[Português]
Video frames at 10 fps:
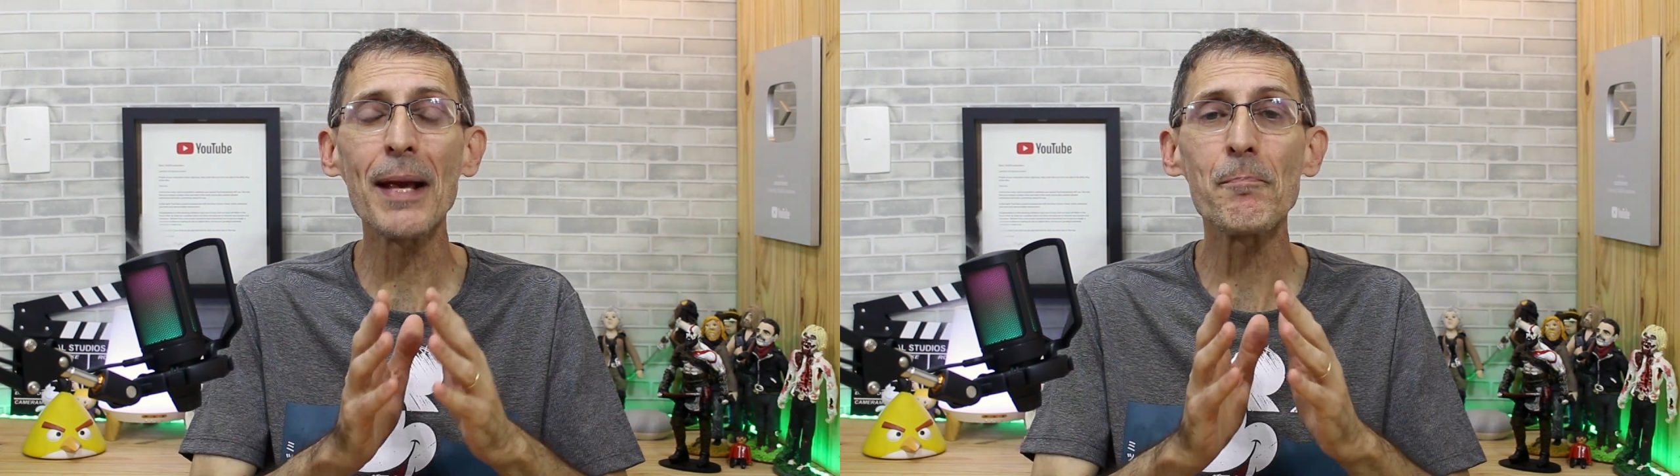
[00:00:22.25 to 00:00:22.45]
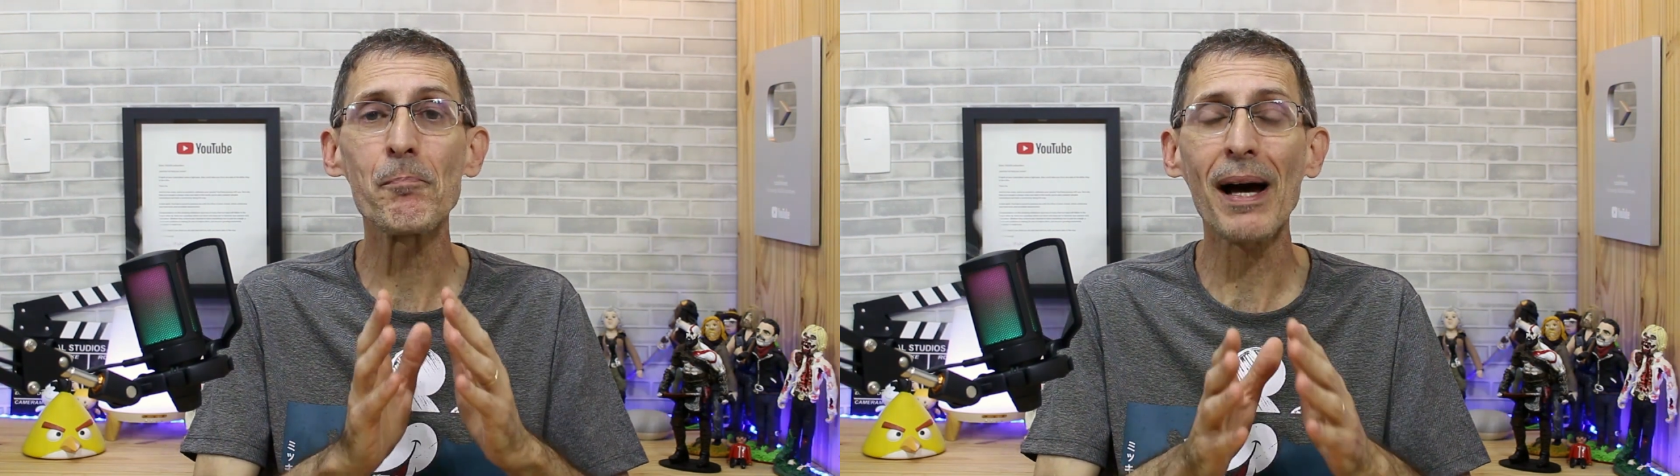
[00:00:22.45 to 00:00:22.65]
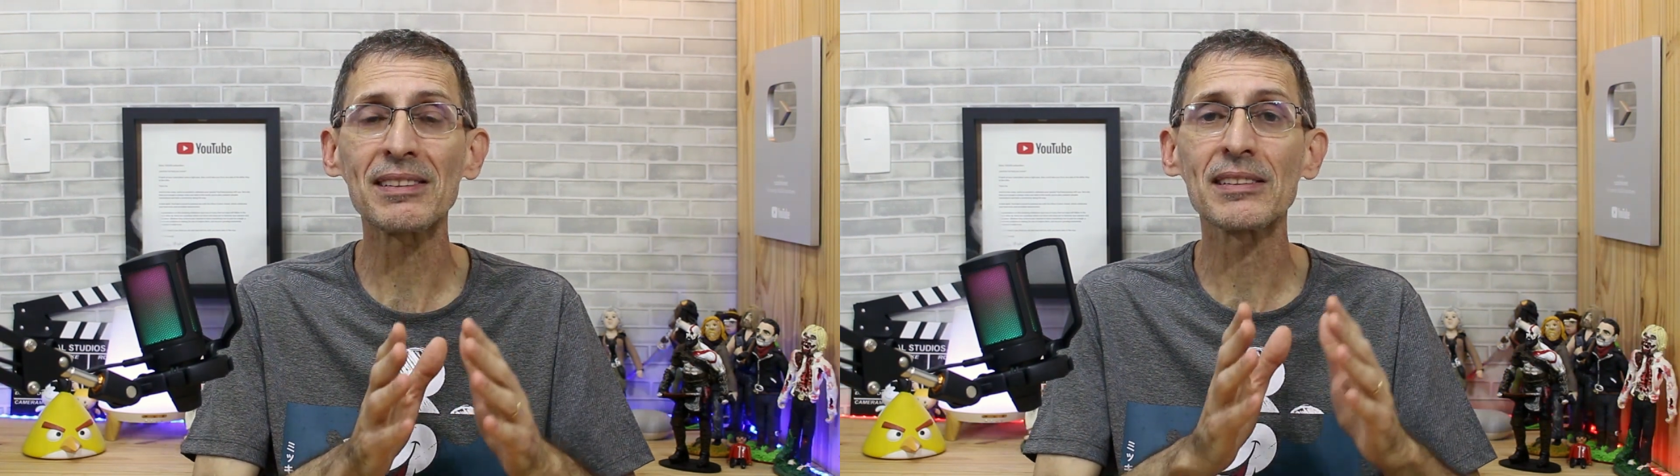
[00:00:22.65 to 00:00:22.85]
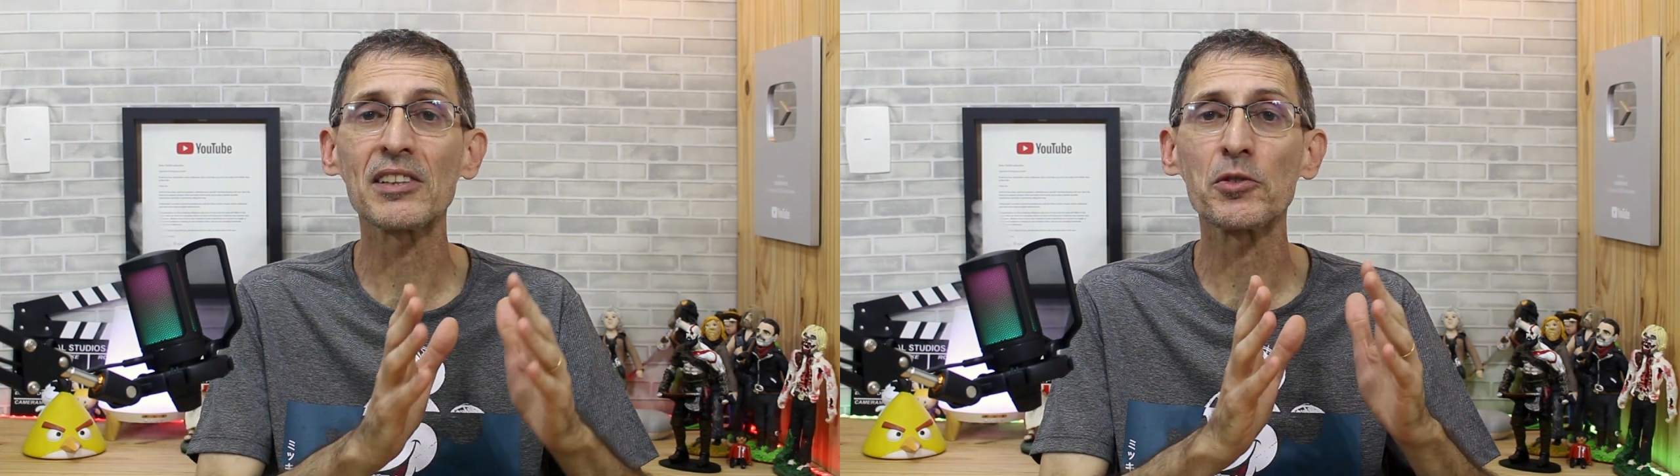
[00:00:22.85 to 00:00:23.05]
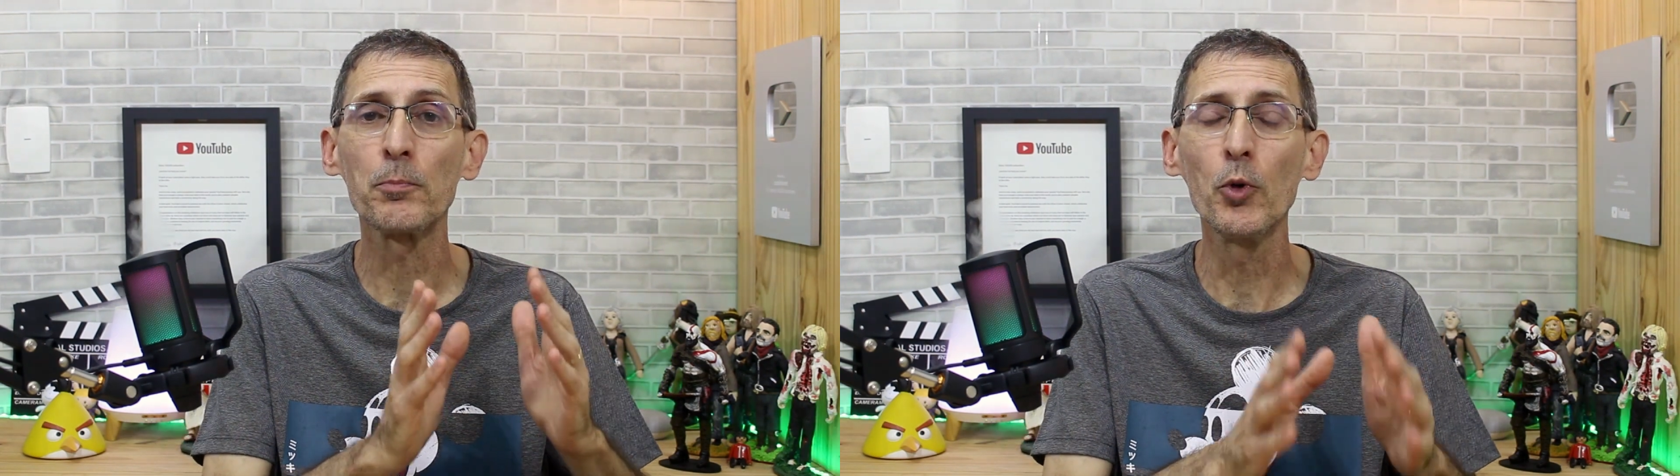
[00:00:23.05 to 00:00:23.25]
em
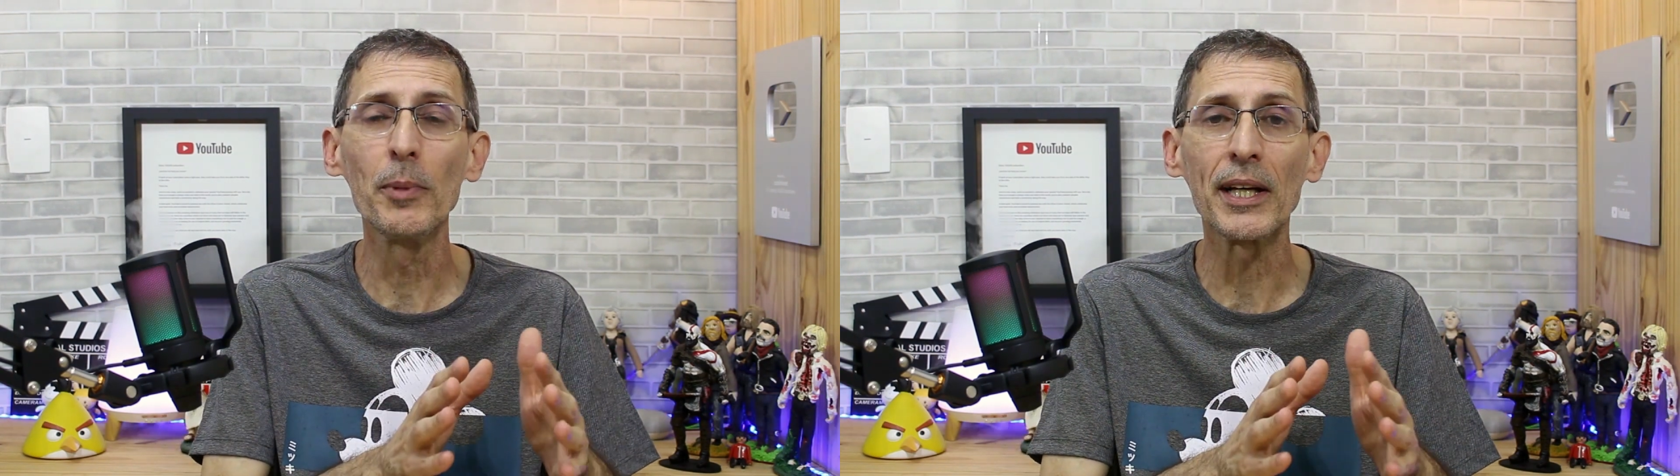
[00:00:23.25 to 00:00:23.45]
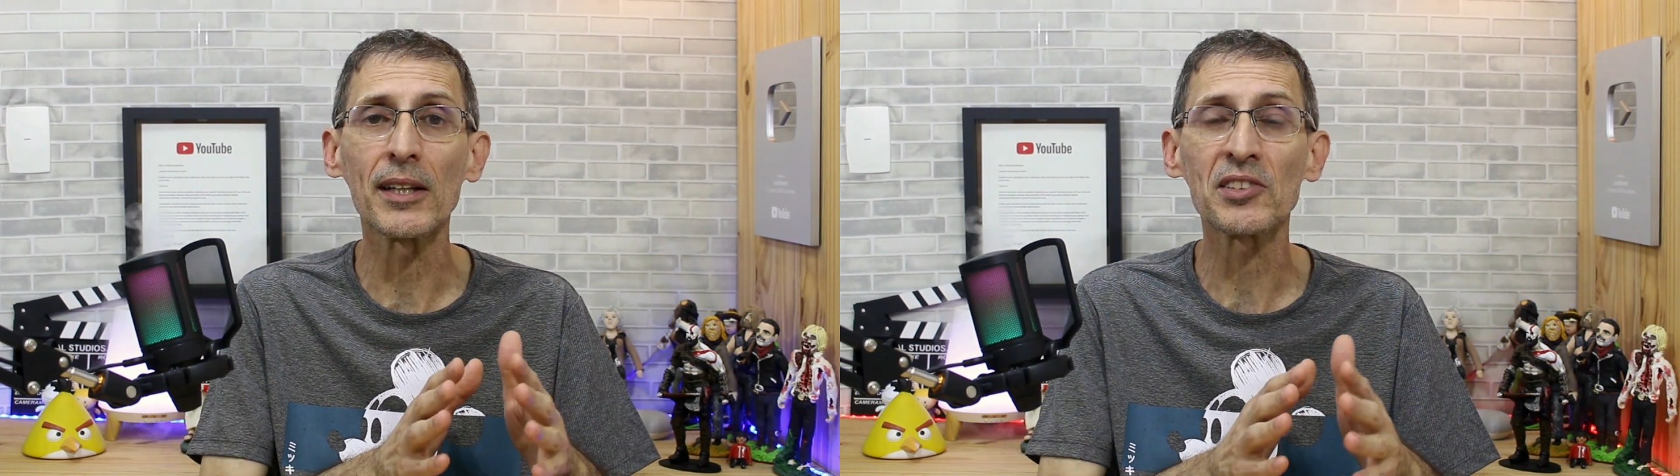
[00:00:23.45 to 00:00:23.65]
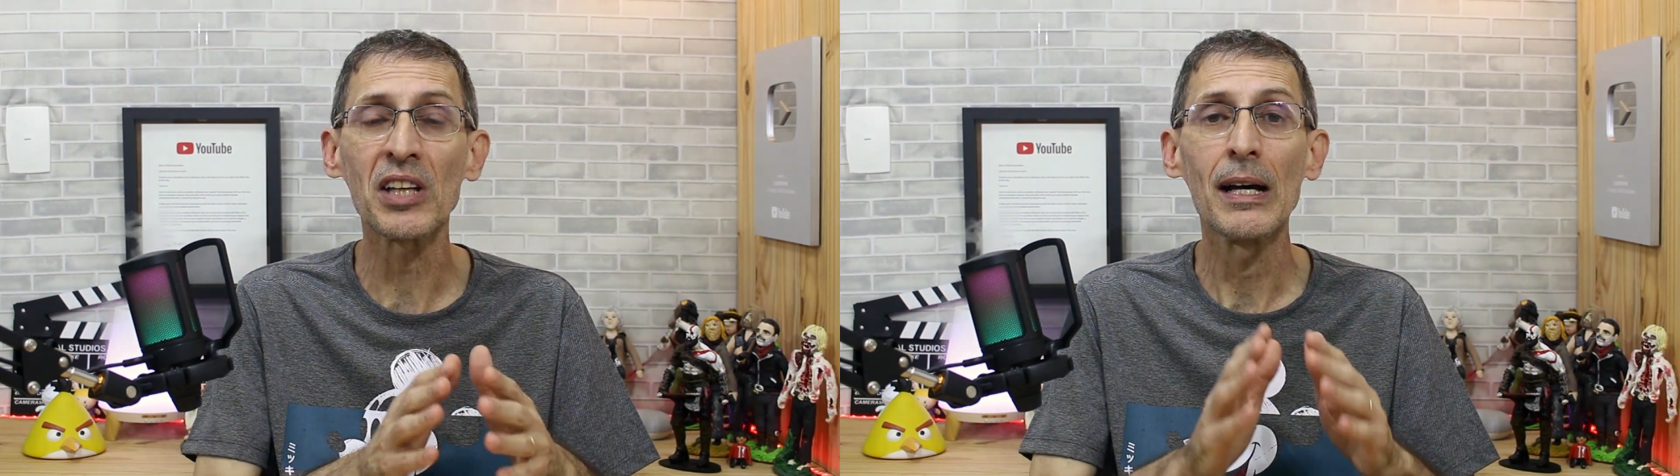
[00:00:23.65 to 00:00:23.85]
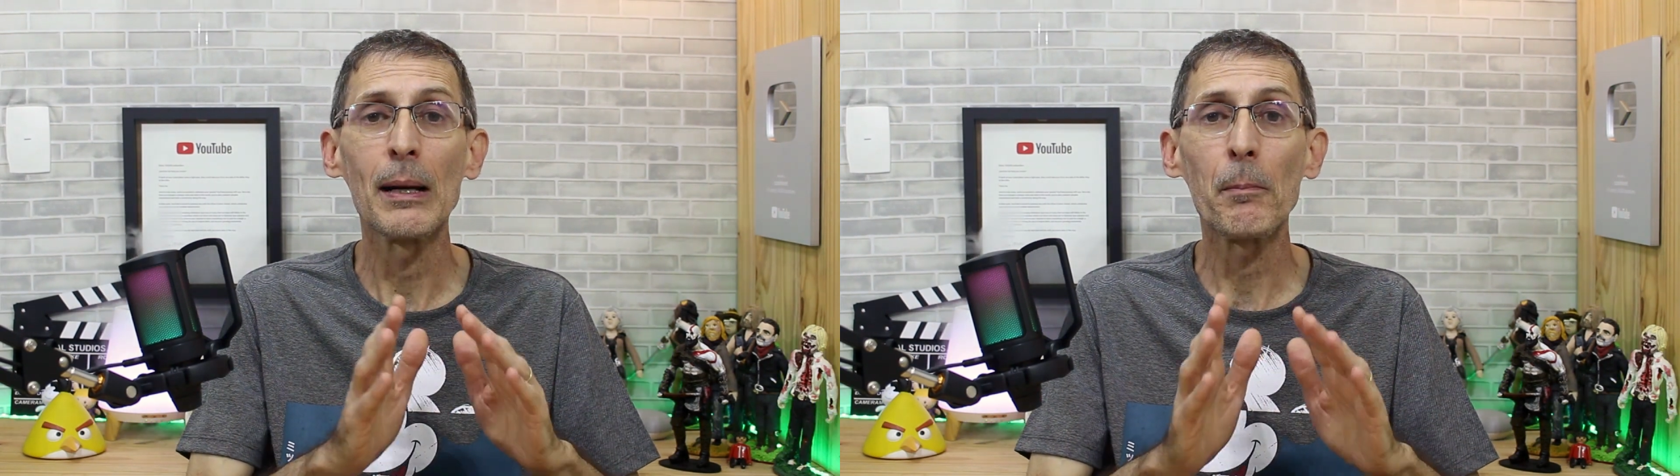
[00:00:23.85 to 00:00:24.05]
pastas públicas,